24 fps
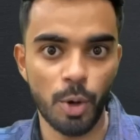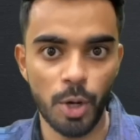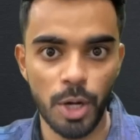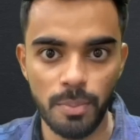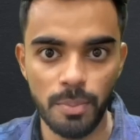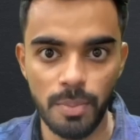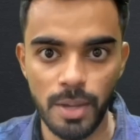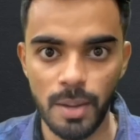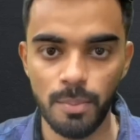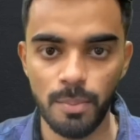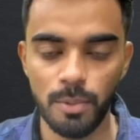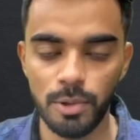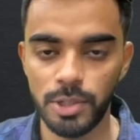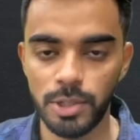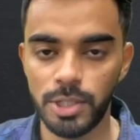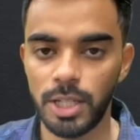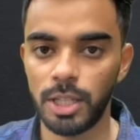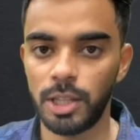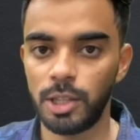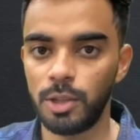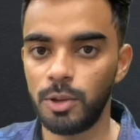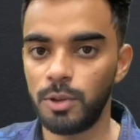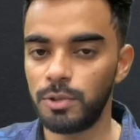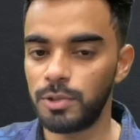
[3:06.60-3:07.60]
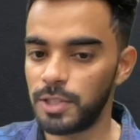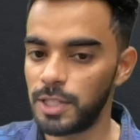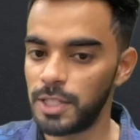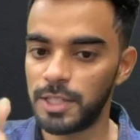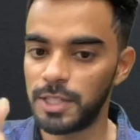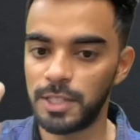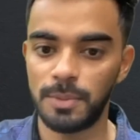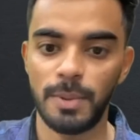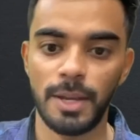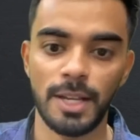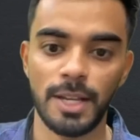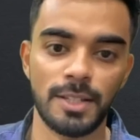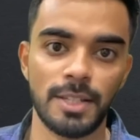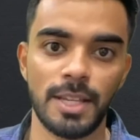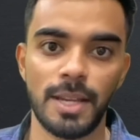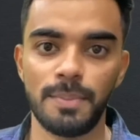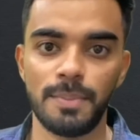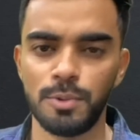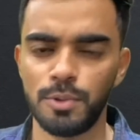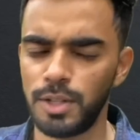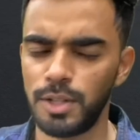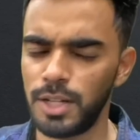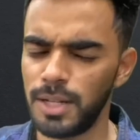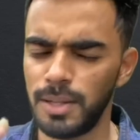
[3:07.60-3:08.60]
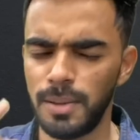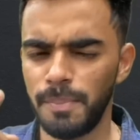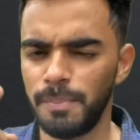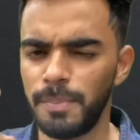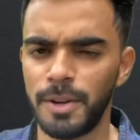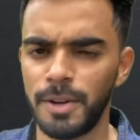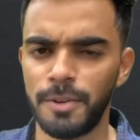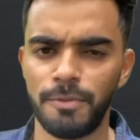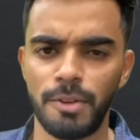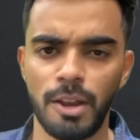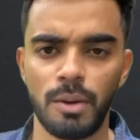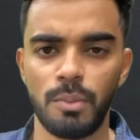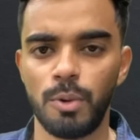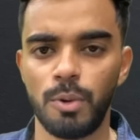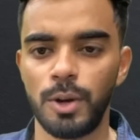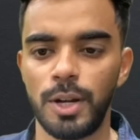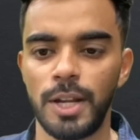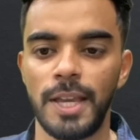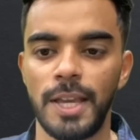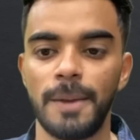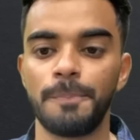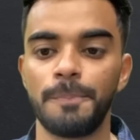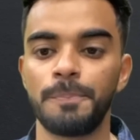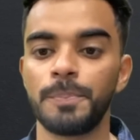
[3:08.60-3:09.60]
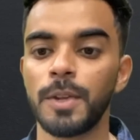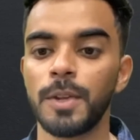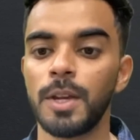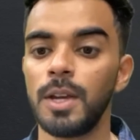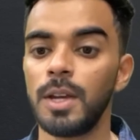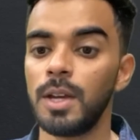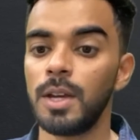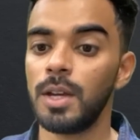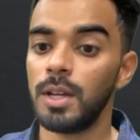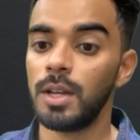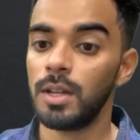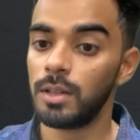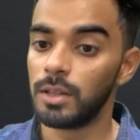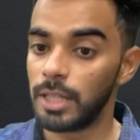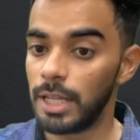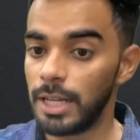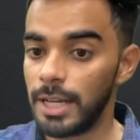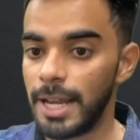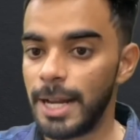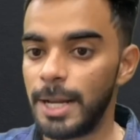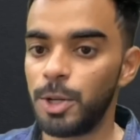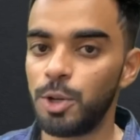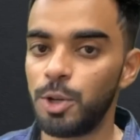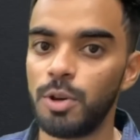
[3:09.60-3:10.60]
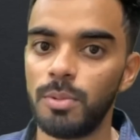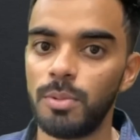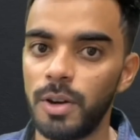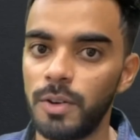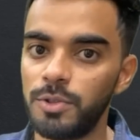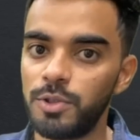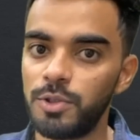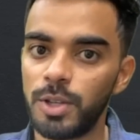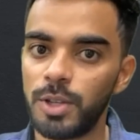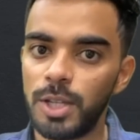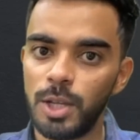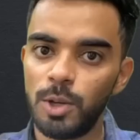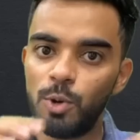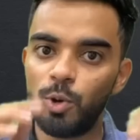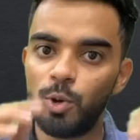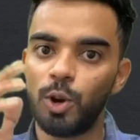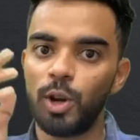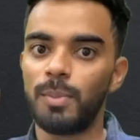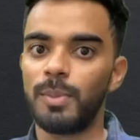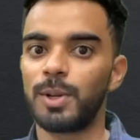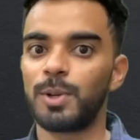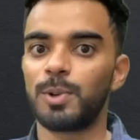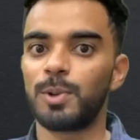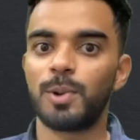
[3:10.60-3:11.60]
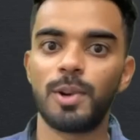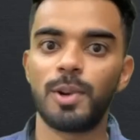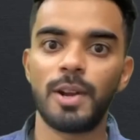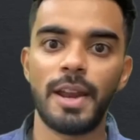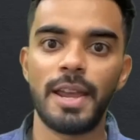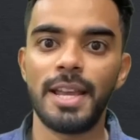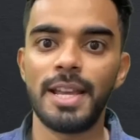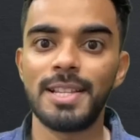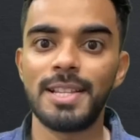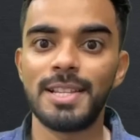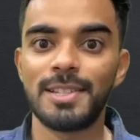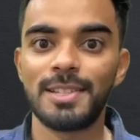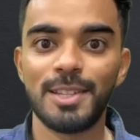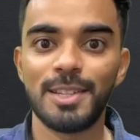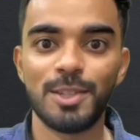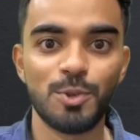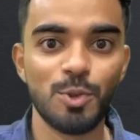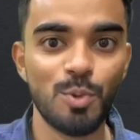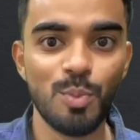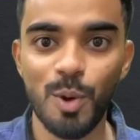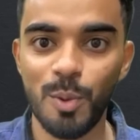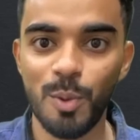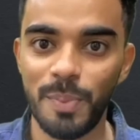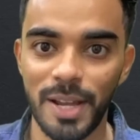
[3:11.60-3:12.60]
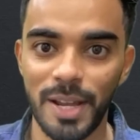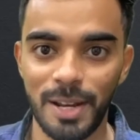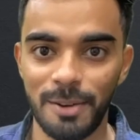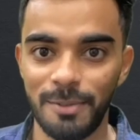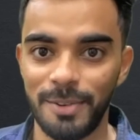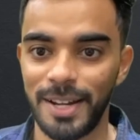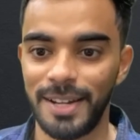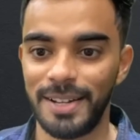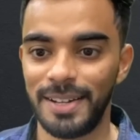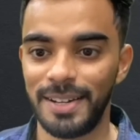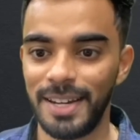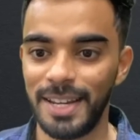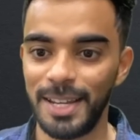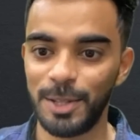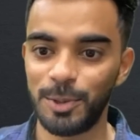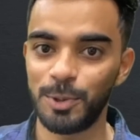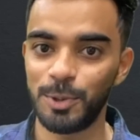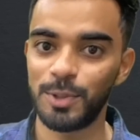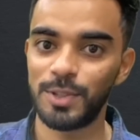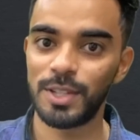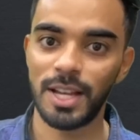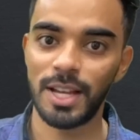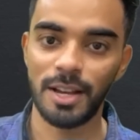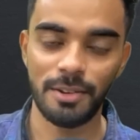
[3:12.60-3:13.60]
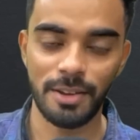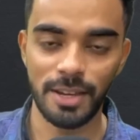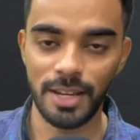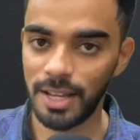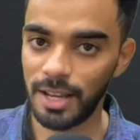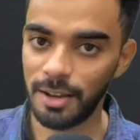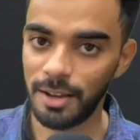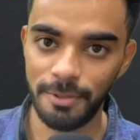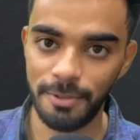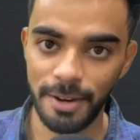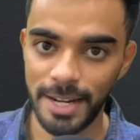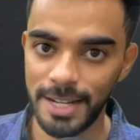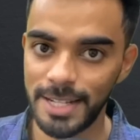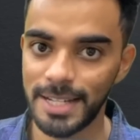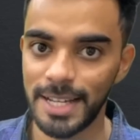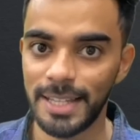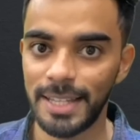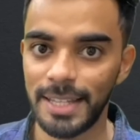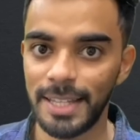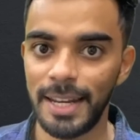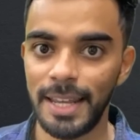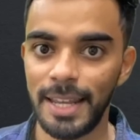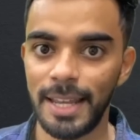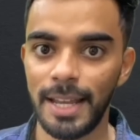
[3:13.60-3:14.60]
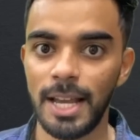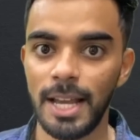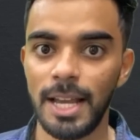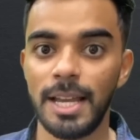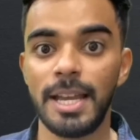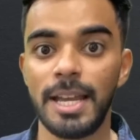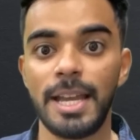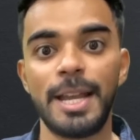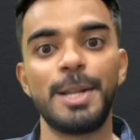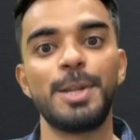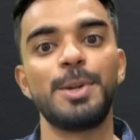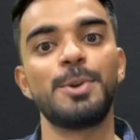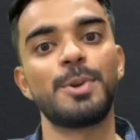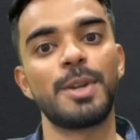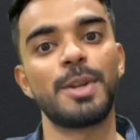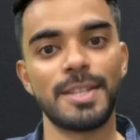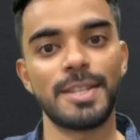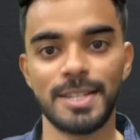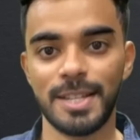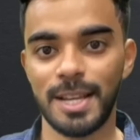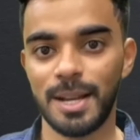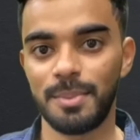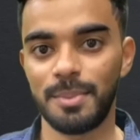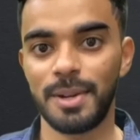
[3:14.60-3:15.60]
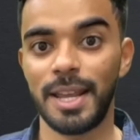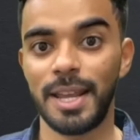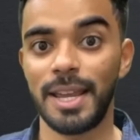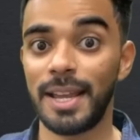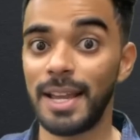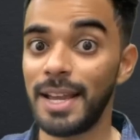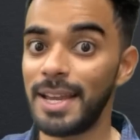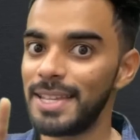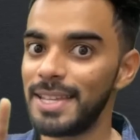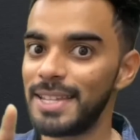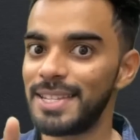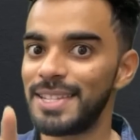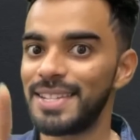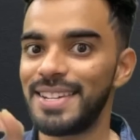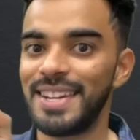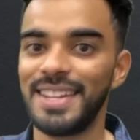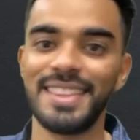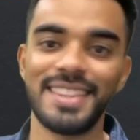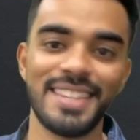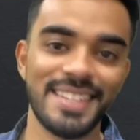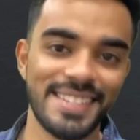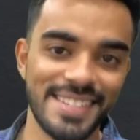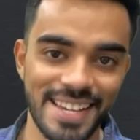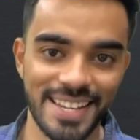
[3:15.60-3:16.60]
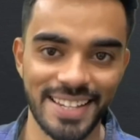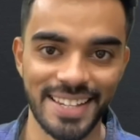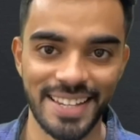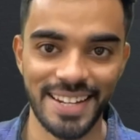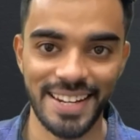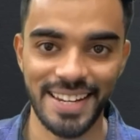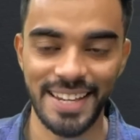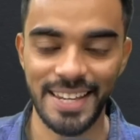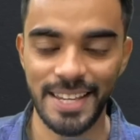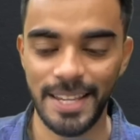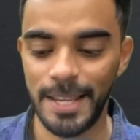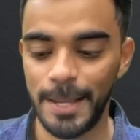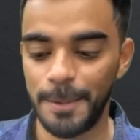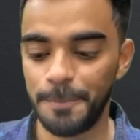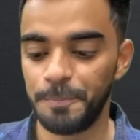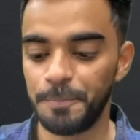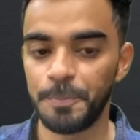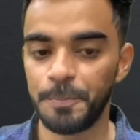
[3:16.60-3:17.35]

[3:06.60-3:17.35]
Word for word: बॉडी भी आप बोल सकते हो सिक्स पैक्स है तो एकदम परफेक्ट बॉडी है देन एंडोमॉफ जो कि गोल मटोल रहेंगे जैसे सुमो पहलवान ठीक है तो इसका इनका वेट ज़्यादा रहेगा एंडोरेंस कम रहेगा स्ट्रेंथ ज़्यादा रहेगी